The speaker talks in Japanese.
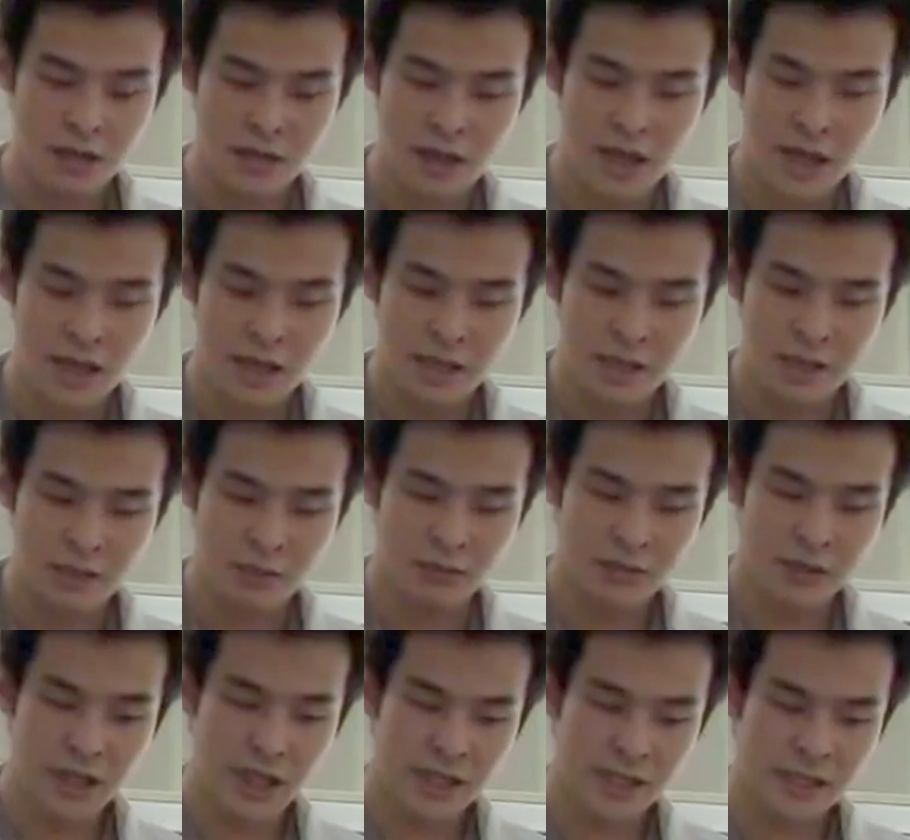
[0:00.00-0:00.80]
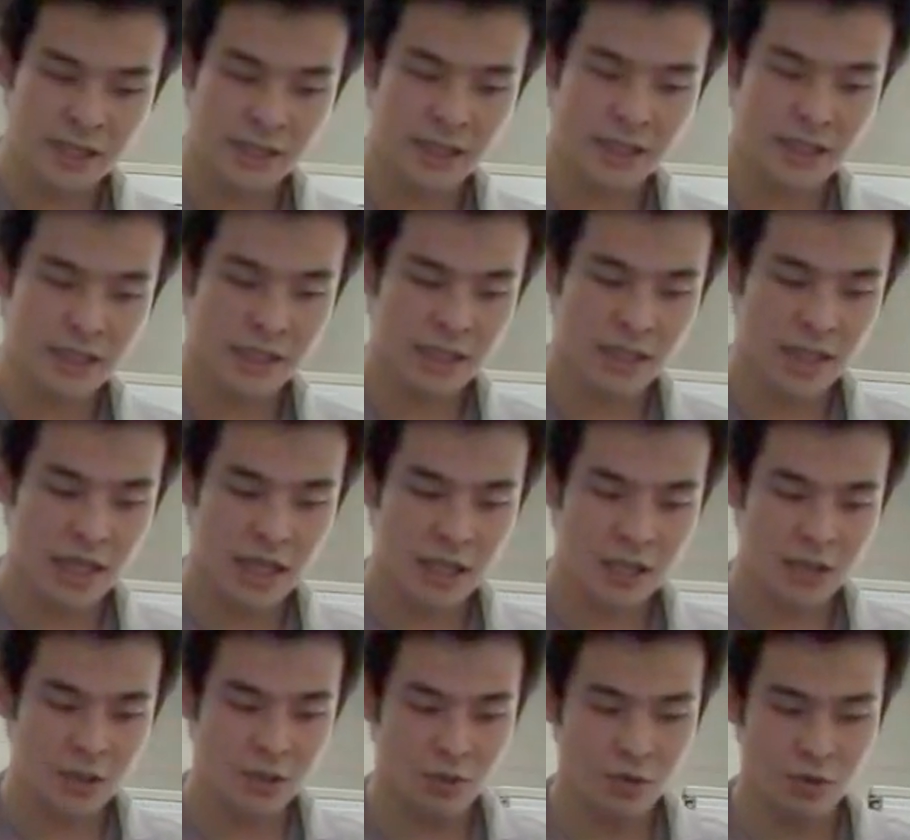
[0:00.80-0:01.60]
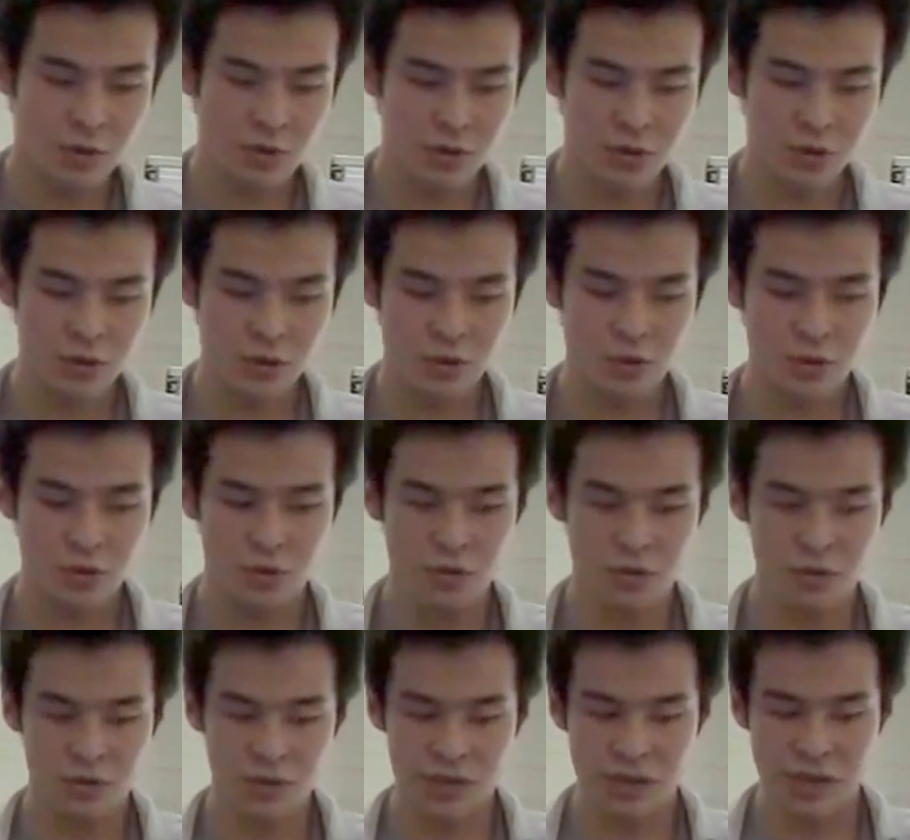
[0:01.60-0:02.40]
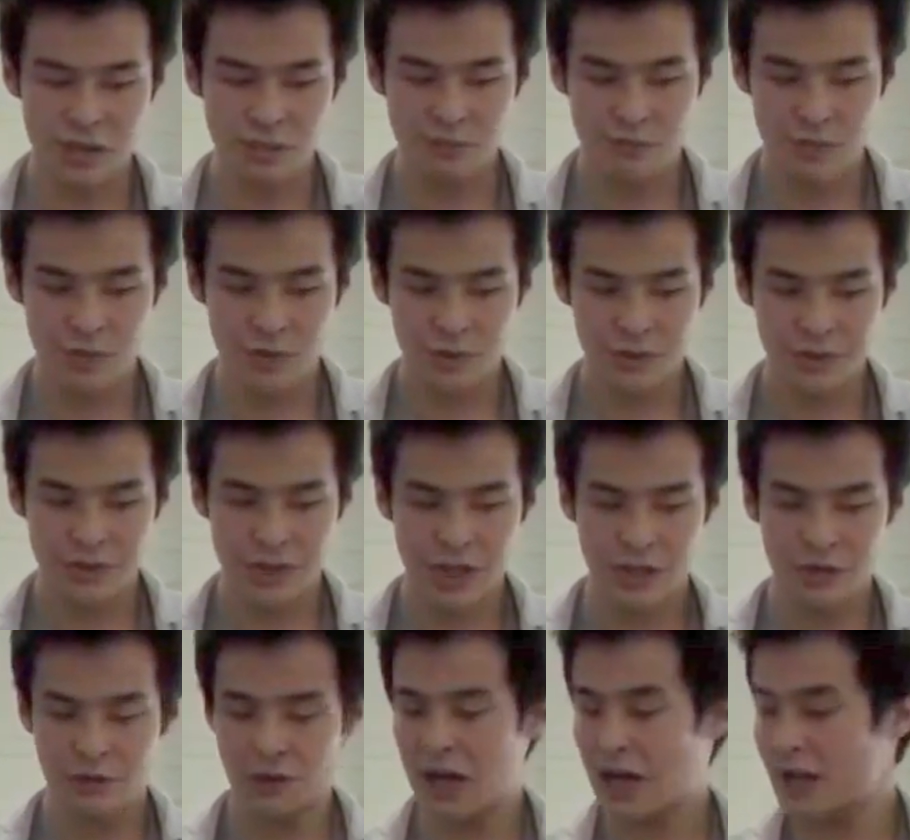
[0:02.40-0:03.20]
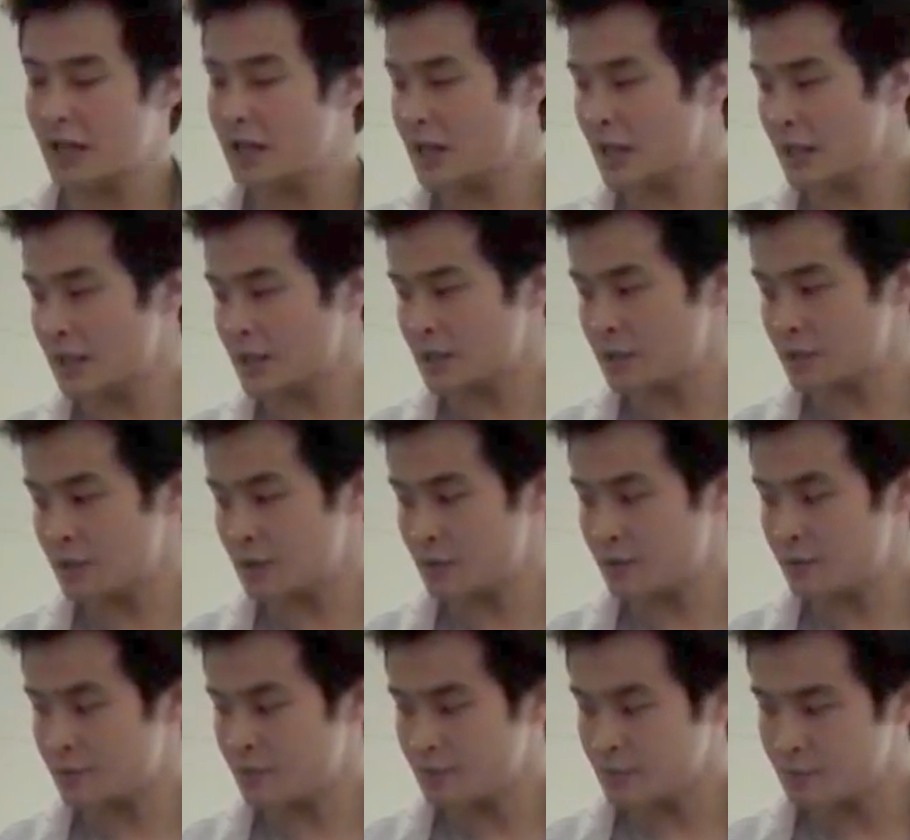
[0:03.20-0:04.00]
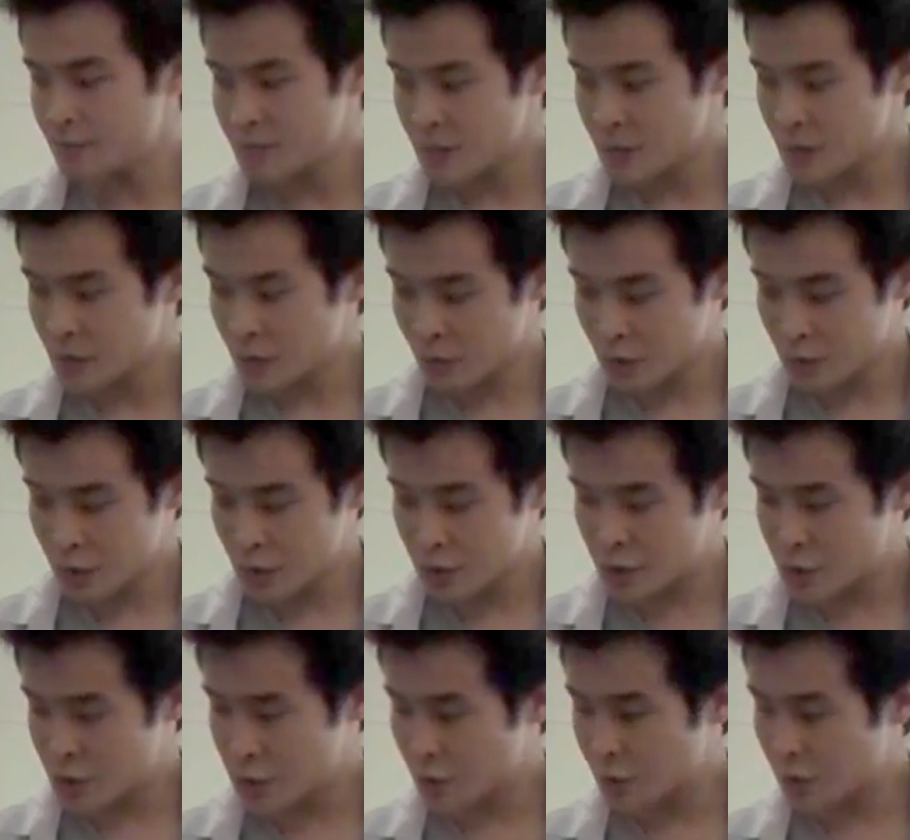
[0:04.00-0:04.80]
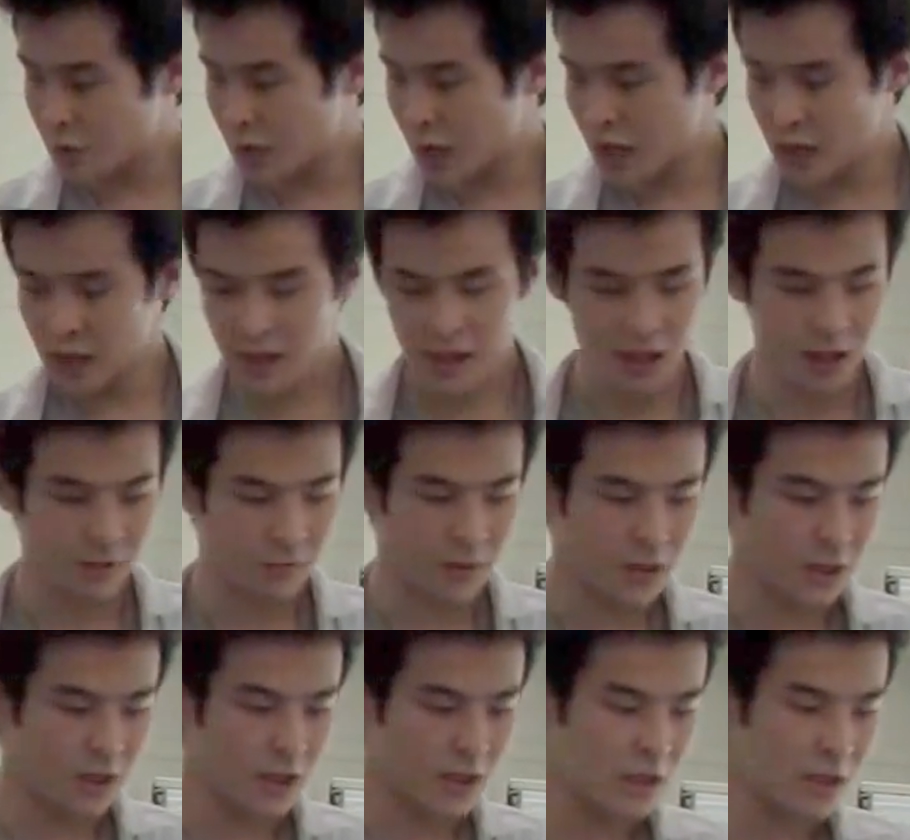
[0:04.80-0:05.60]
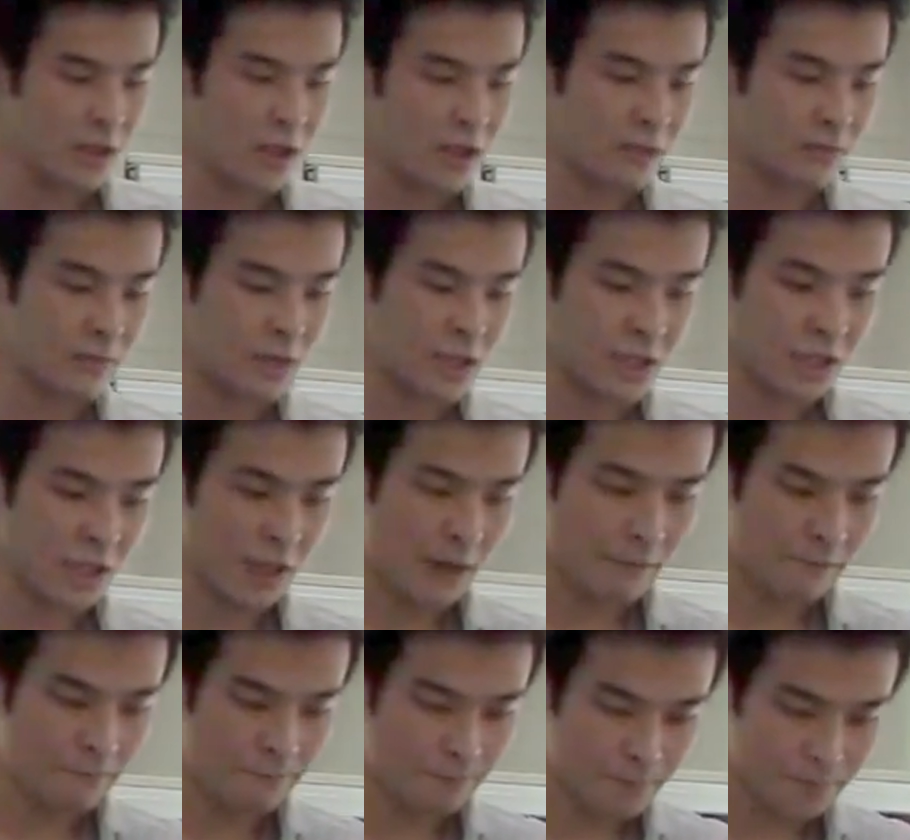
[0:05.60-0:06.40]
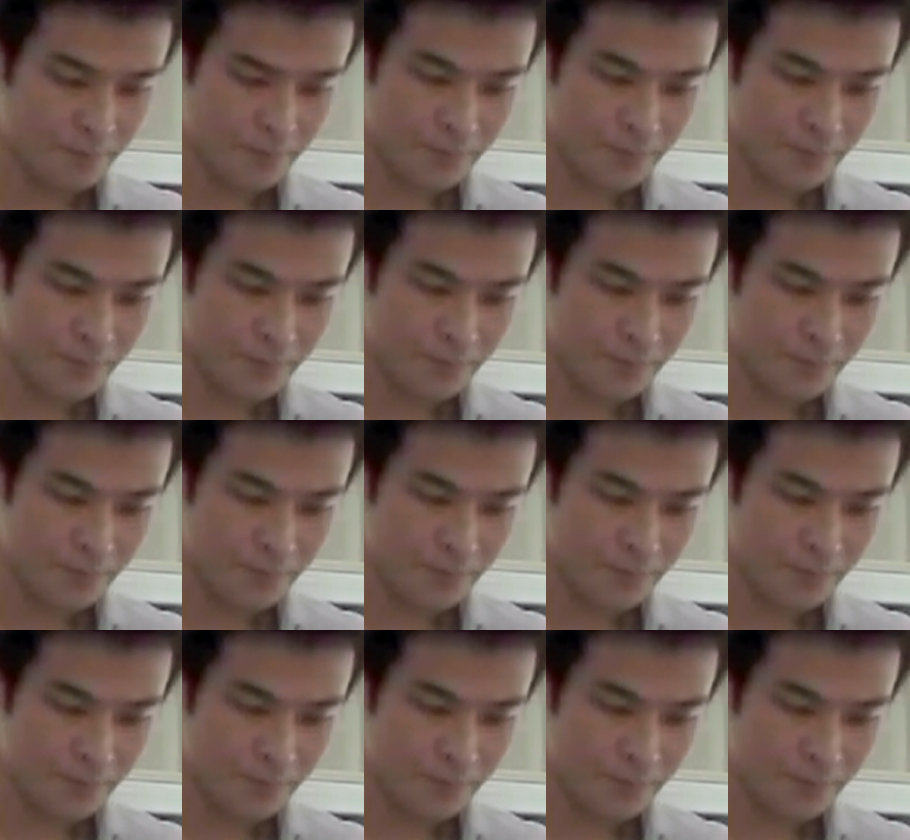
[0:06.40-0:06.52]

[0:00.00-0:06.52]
で、そこでツイッター上の情報の信憑性を判断するという需要が高まっていました。